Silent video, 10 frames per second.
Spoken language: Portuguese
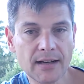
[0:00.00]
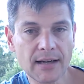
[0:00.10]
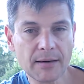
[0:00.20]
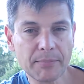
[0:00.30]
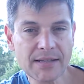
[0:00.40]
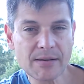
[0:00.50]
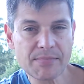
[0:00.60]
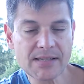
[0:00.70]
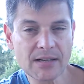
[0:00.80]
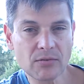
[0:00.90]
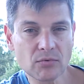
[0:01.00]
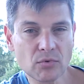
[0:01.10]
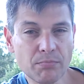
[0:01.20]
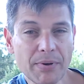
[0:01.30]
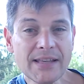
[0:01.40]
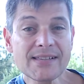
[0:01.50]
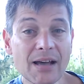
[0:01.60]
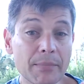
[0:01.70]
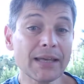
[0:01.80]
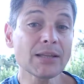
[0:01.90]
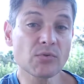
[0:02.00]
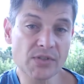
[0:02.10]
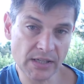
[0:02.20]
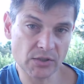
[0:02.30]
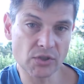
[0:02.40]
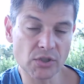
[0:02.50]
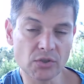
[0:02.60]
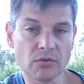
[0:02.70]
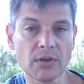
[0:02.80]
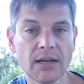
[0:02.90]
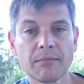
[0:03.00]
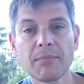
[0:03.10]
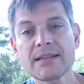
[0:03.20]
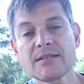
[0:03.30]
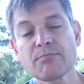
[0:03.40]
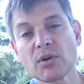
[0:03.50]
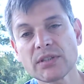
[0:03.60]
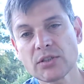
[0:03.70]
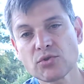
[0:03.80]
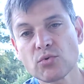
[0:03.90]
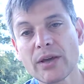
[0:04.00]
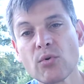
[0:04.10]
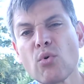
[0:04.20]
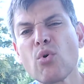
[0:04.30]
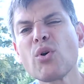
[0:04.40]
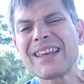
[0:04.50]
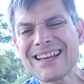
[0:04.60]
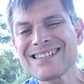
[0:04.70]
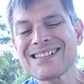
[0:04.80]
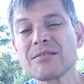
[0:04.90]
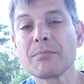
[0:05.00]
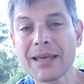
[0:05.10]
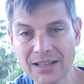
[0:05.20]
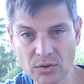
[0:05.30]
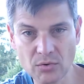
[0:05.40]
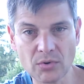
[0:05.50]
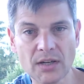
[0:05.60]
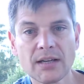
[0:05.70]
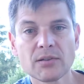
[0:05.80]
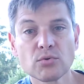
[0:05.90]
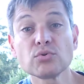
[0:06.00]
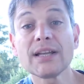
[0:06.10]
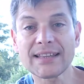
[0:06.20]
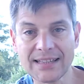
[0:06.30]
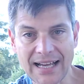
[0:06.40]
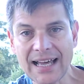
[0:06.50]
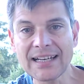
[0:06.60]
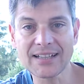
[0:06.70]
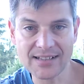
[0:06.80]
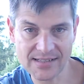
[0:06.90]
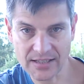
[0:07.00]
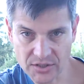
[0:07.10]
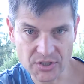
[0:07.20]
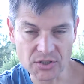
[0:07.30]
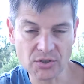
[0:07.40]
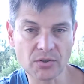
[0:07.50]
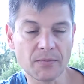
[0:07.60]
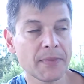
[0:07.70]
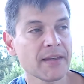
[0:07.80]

a percepção do pensamento estatístico, mais importante do que o conhecimento do detalhe estatístico.